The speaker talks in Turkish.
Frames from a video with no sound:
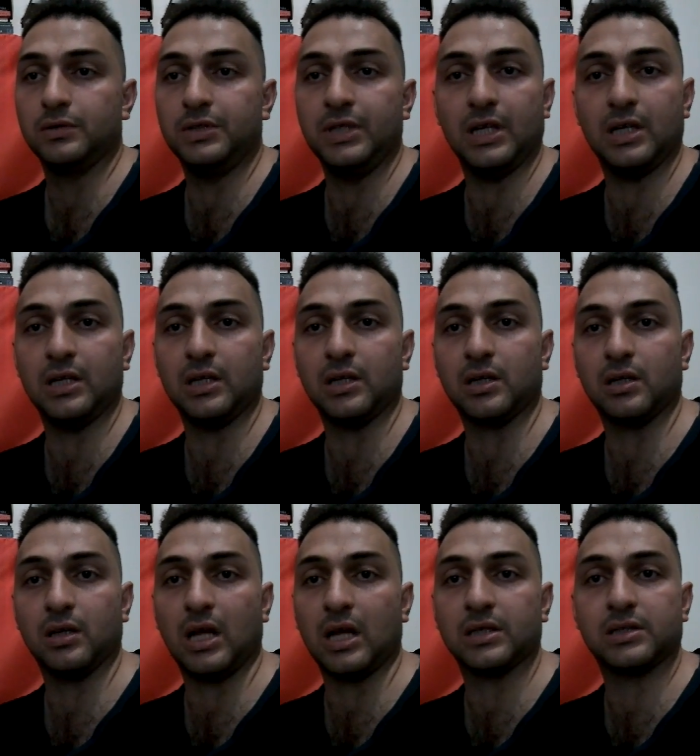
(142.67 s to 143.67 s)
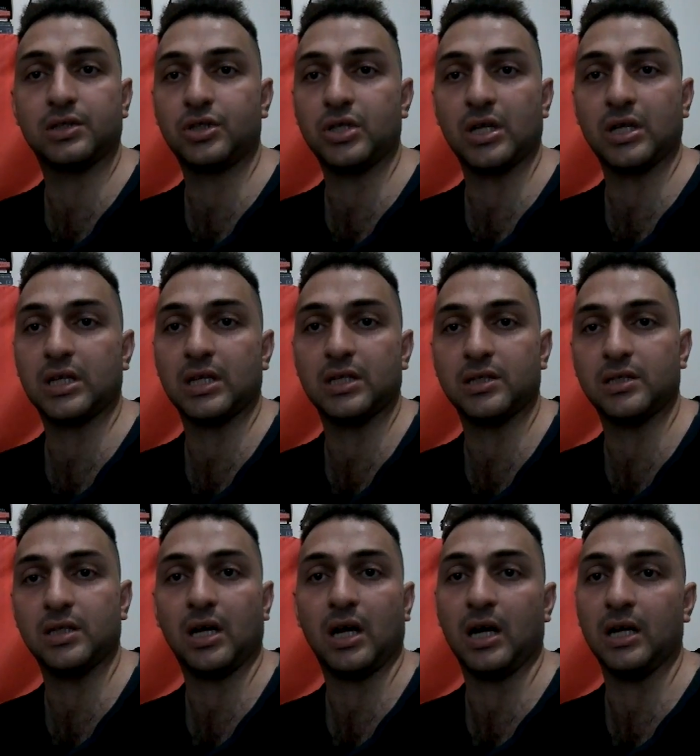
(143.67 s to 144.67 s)
diğerleri Laz Çerkezi
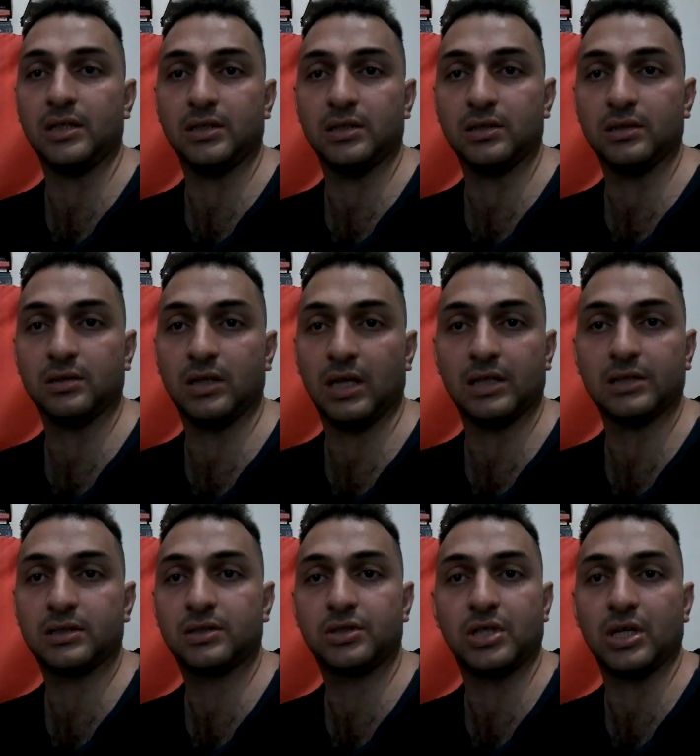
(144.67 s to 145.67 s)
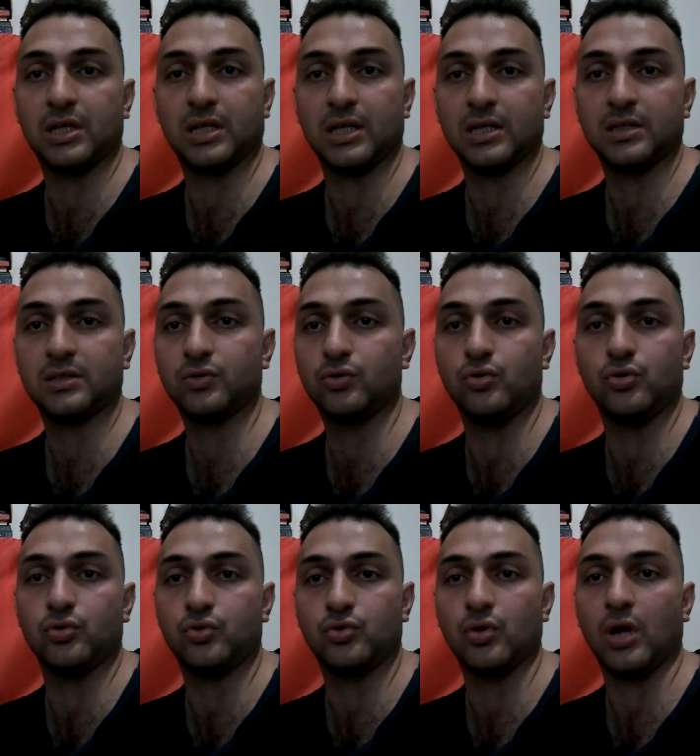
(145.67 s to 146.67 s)
de aynı Laz, Çerkez,
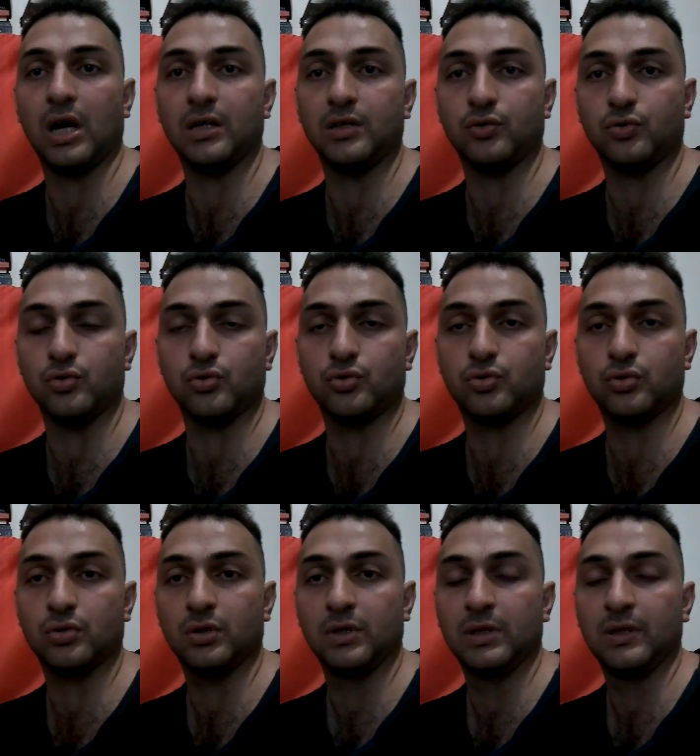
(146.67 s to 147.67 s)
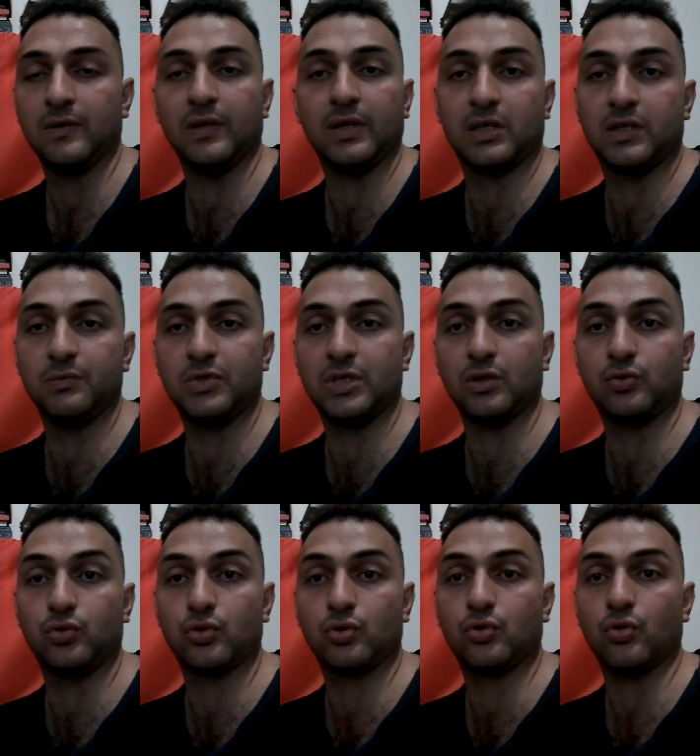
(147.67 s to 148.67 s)
Gürcü aynı Gürcü, e, kimse
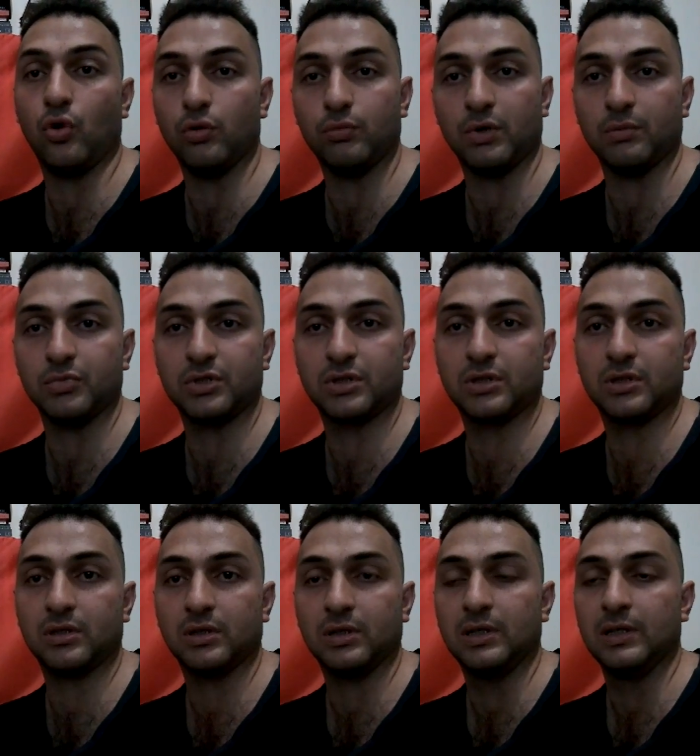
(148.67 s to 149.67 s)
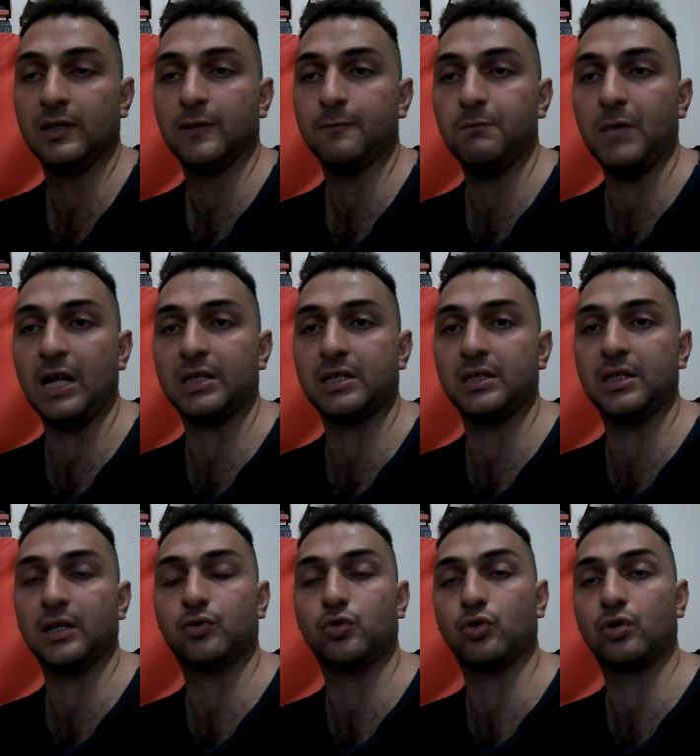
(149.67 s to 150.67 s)
Türk olmamıştır. Belki
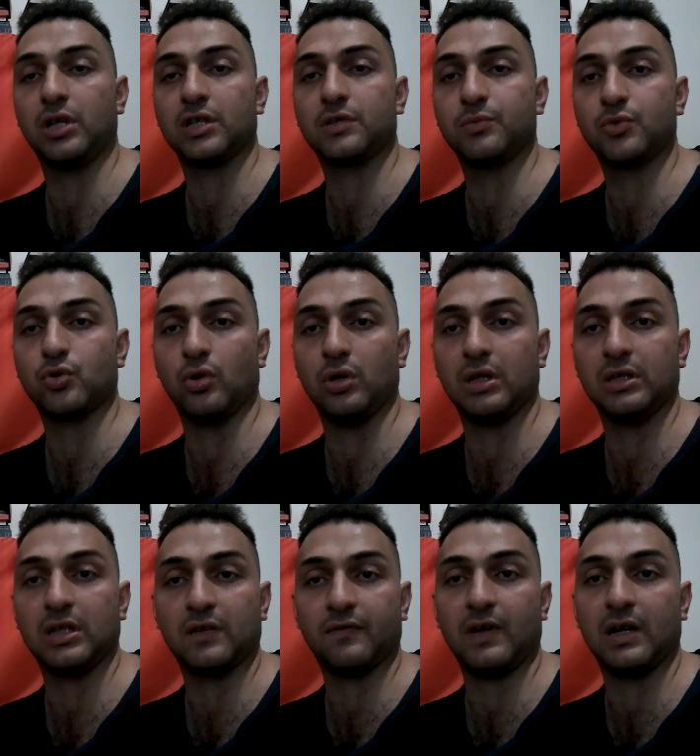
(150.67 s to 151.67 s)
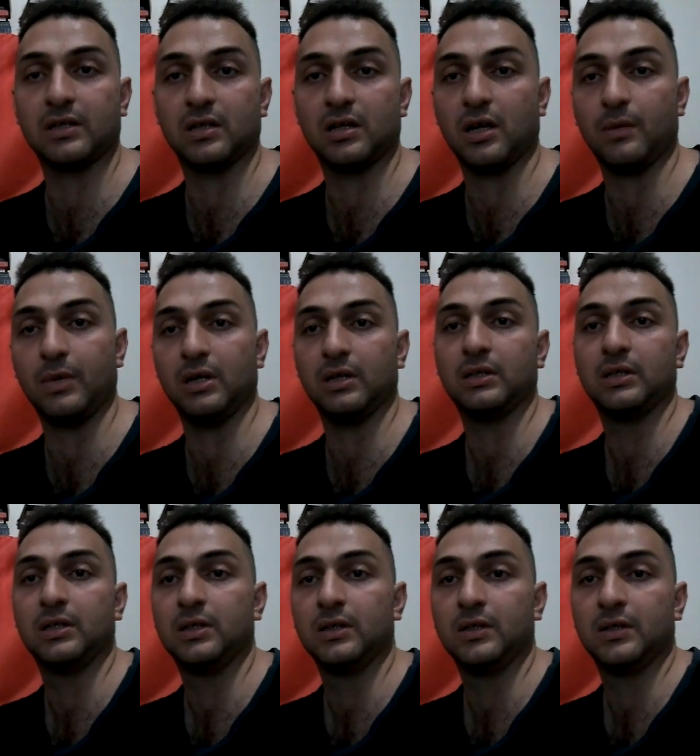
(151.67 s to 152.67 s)
de Türkleşmiş olanlar vardır ama
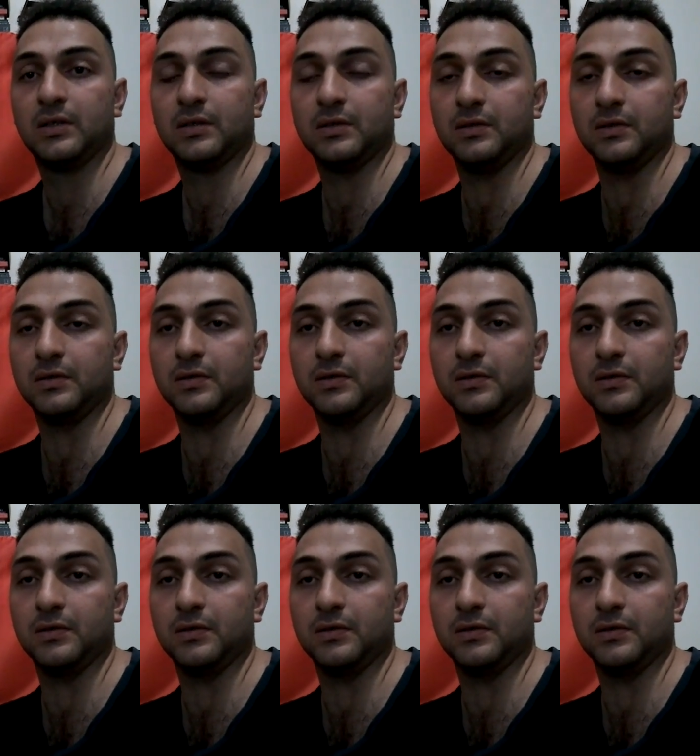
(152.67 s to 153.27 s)
e,